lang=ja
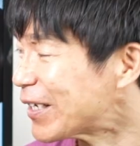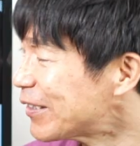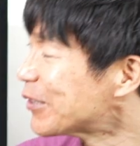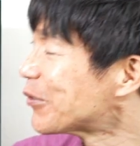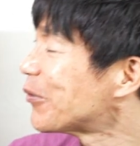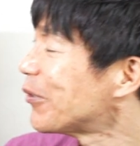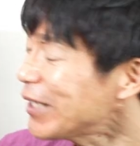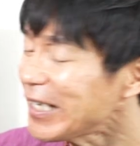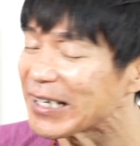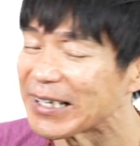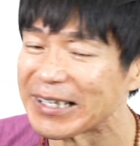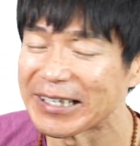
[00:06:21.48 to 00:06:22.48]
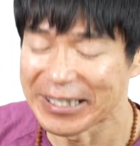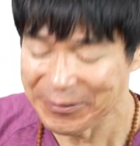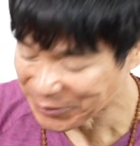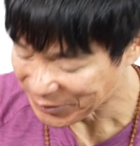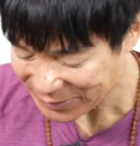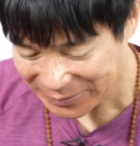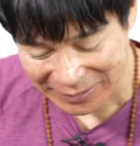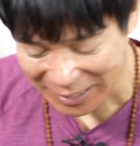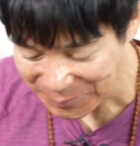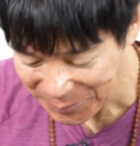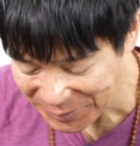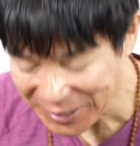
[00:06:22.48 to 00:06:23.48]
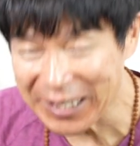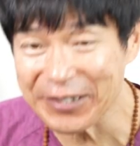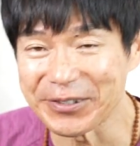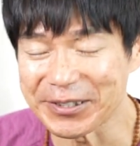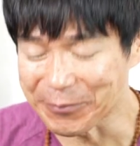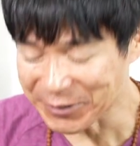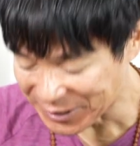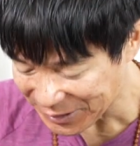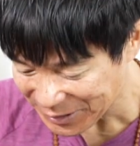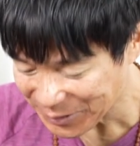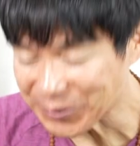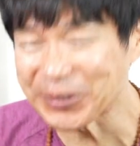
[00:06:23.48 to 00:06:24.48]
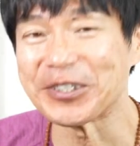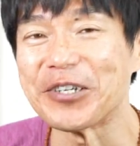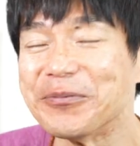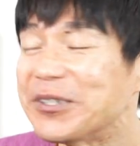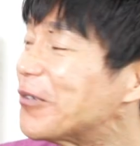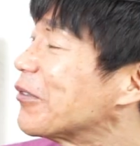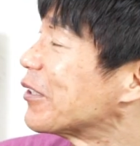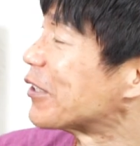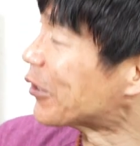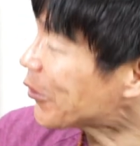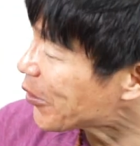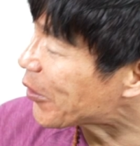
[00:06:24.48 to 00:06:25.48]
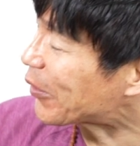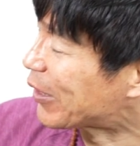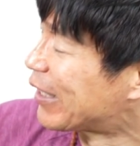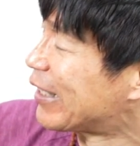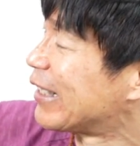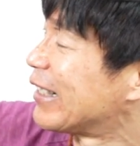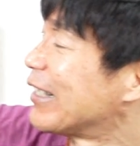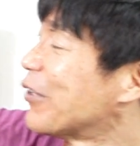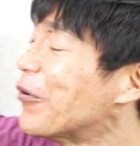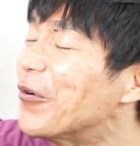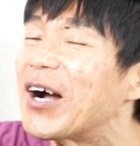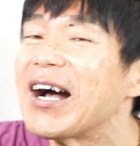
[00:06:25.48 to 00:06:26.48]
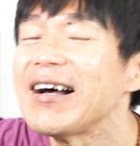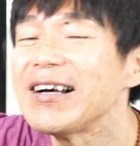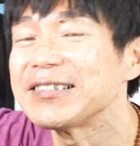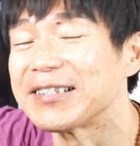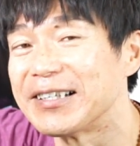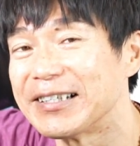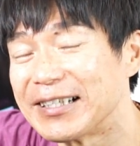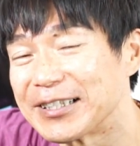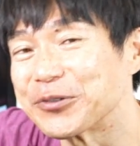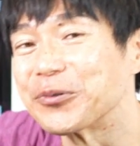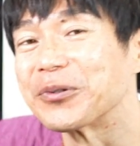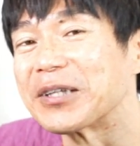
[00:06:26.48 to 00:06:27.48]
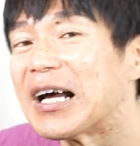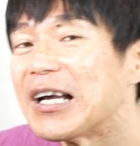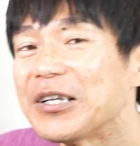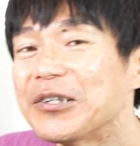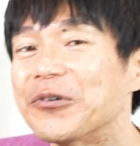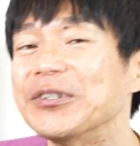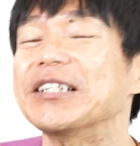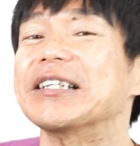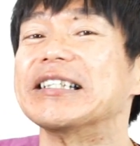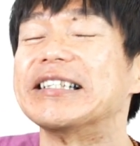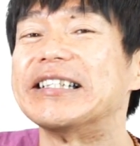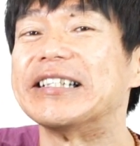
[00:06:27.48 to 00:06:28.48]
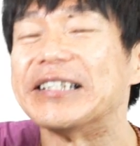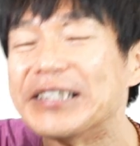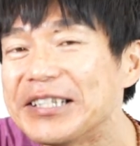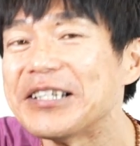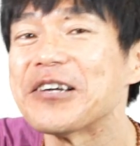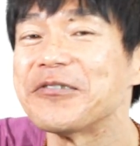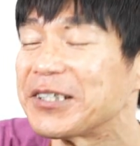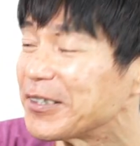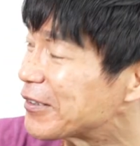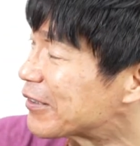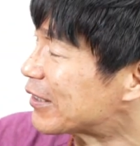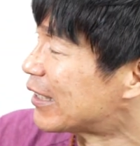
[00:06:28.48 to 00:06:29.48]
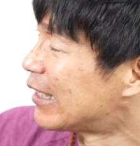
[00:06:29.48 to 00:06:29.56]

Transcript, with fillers: らそこでもう誰も見ないようにしてもうじーっと下を見てるんですけど、お母さんがその態度に気になるわけです。